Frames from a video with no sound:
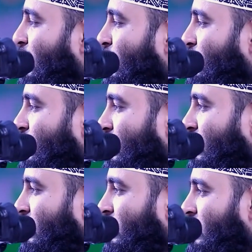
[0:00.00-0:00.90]
পড়ো
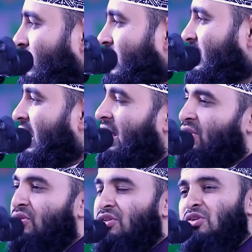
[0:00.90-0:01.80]

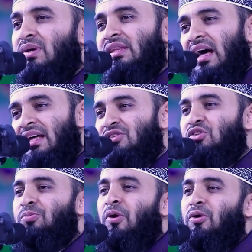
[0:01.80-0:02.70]
তাহাজুদের সময়
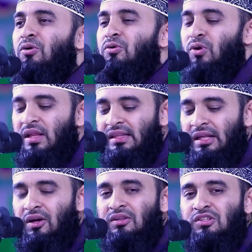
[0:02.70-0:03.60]
তাহাজুদ পড়ো কোরআন
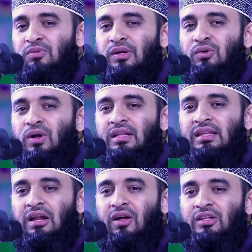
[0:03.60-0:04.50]
তালাওয়াতের সময় কোরআন
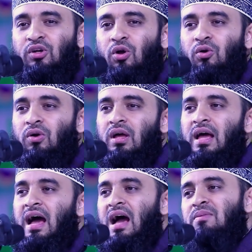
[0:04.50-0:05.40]
তালাওয়াত করো
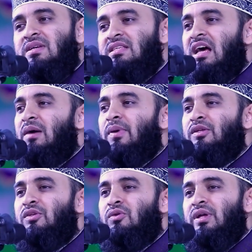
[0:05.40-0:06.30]
আমি যা
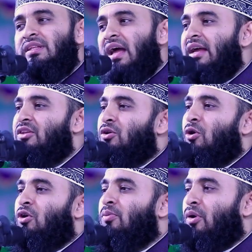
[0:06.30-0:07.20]
আবাদত করি তাই তো
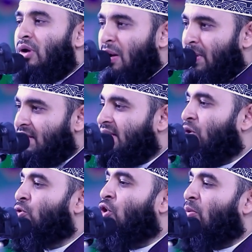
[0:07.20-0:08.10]
করো বরং আমার
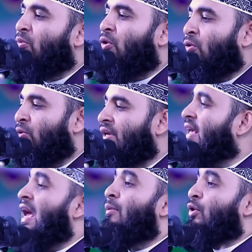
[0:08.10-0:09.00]
স্যারও কম করো
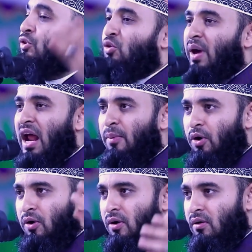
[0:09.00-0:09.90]
কি এমন তোমার
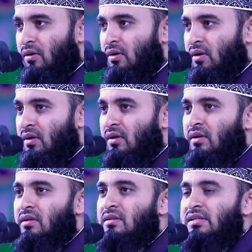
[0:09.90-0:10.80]
আমল
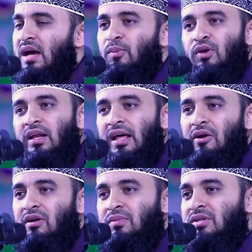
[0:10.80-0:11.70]
যে আমলের
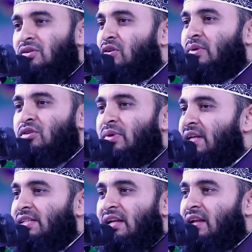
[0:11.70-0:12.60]
কারণে বিশ্বনবী তোমার
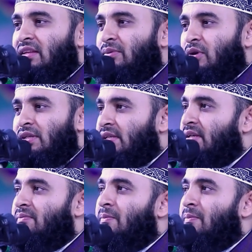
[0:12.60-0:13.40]
জান্নাতি বলেছে